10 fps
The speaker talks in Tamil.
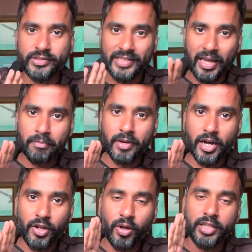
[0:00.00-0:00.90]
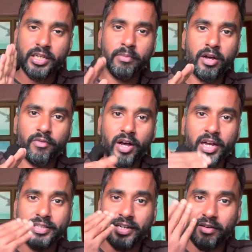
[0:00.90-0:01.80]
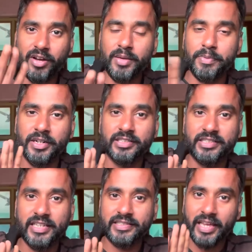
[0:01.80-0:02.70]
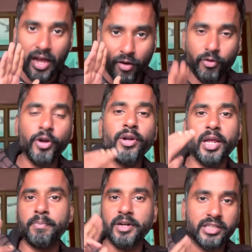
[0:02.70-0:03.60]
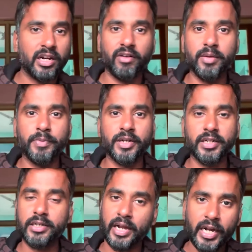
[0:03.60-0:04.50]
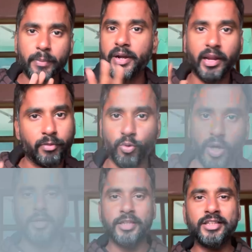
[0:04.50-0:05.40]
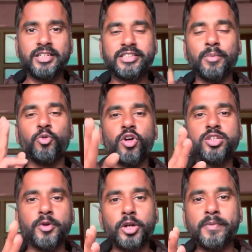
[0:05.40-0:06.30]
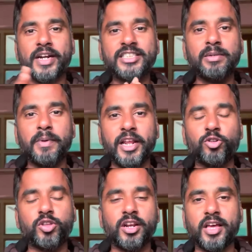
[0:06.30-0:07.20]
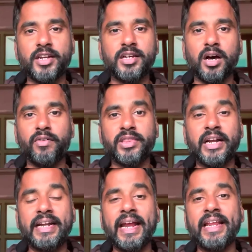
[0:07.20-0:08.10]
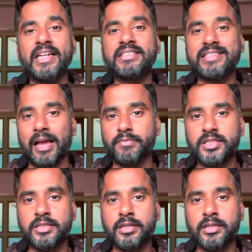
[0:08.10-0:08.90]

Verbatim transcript: சாம் கரனையும் அதிகமாக வாங்குறதுக்கான வாய்ப்பு இருக்கு சிஎஸ்கே அவரையும் ட்ரை பண்ணுறதுக்கான வாய்ப்பு இருக்கு கண்டிப்பாக ட்ரை பண்ணுவாங்க இந்த லிஸ்ட்ல மூணாவது மட்டும் கடைசி பிளேயர் ஒருத்தர் இருக்காரு அவர் தான் டேனியல் சாம்ஸ்